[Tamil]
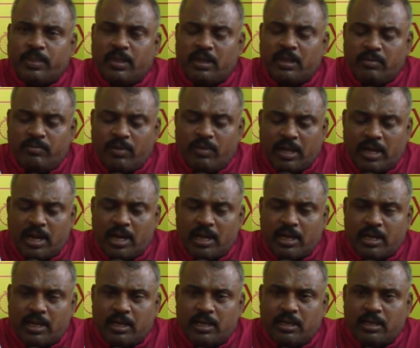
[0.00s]

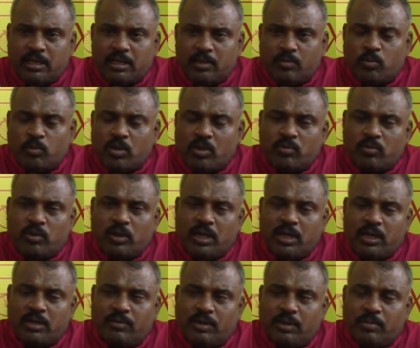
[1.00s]
இவ்வாறான
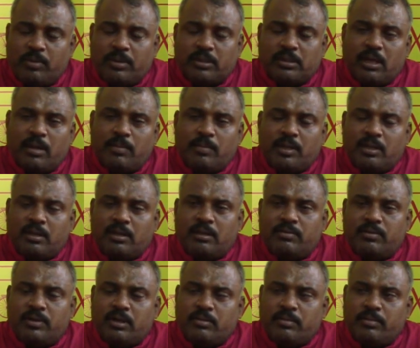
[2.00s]
எதிர்ப்புணர்வுகளை வெளிப்படுத்தாமல் இருக்க
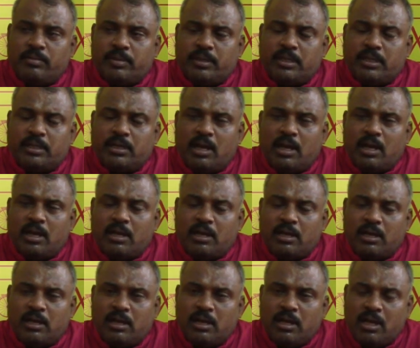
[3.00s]
வேண்டும் என்பதற்காக
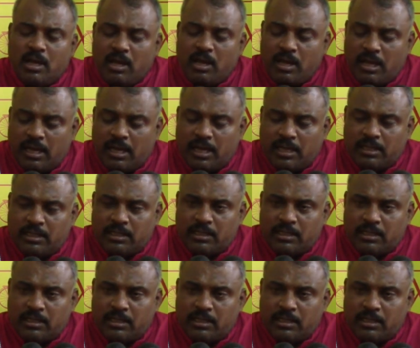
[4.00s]
அல்லது